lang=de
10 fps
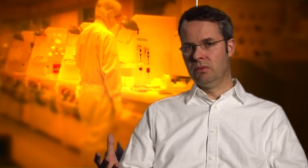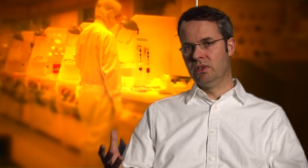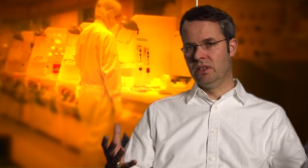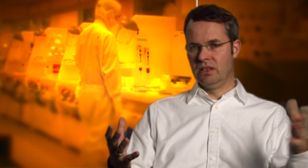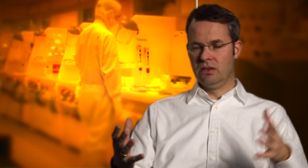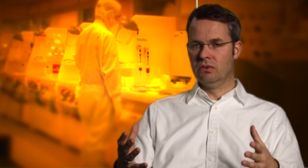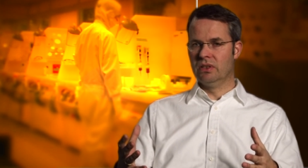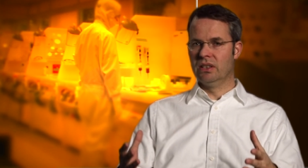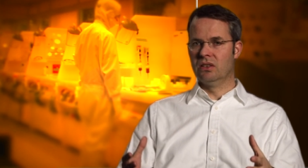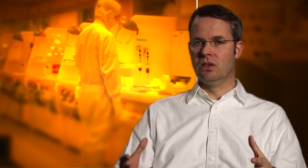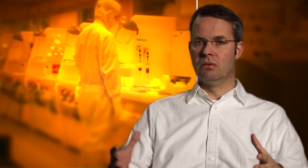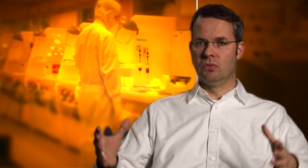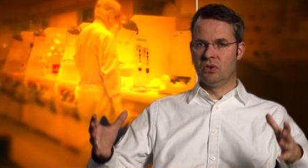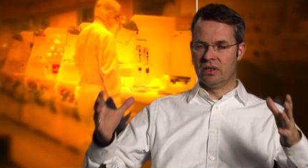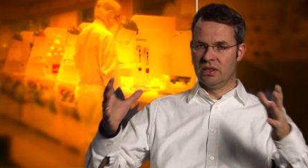haben die Technologie
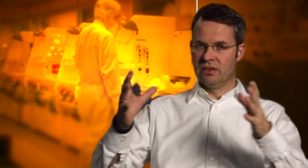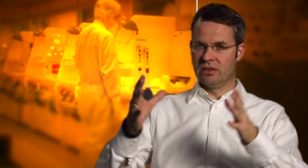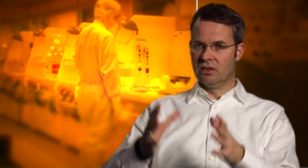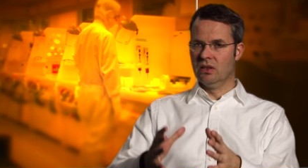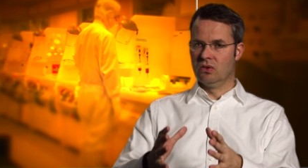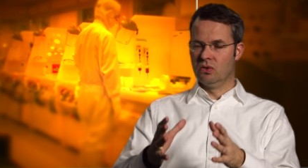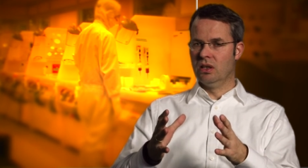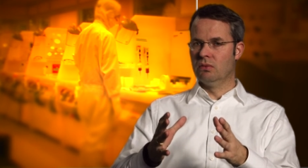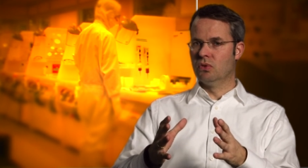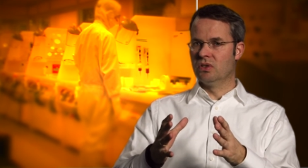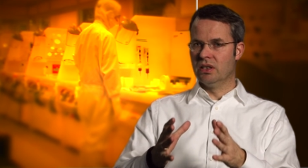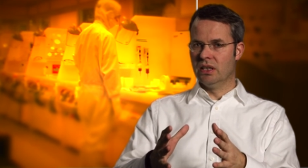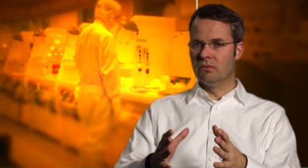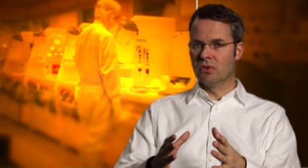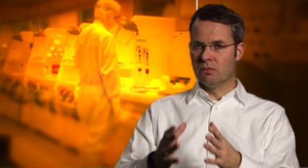genommen und diese zu einem
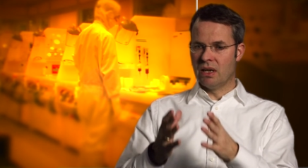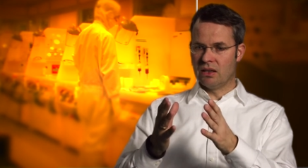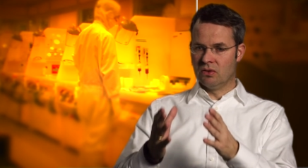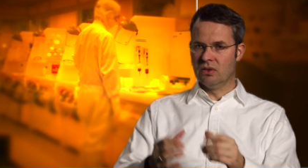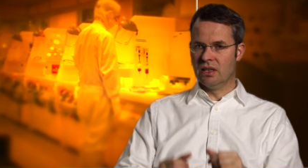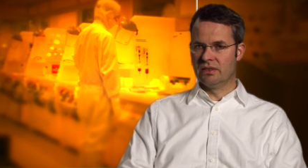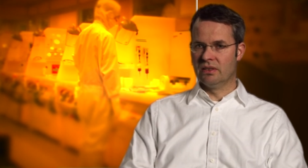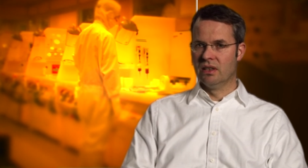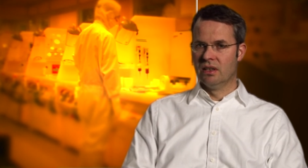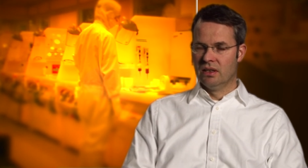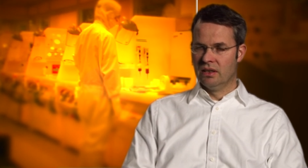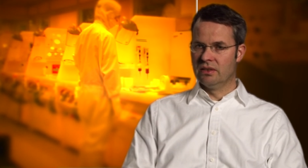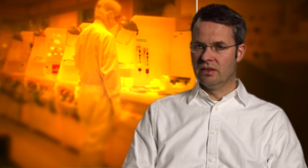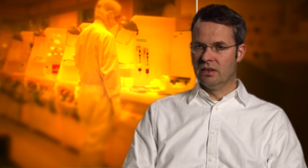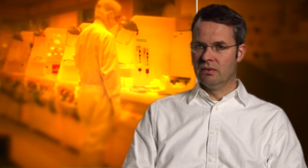Unternehmen gemacht und das
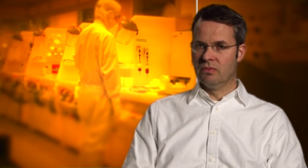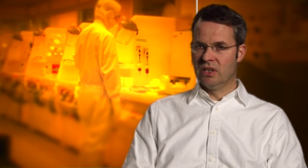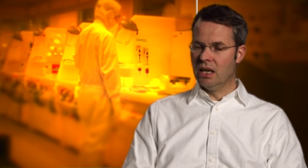ist eben die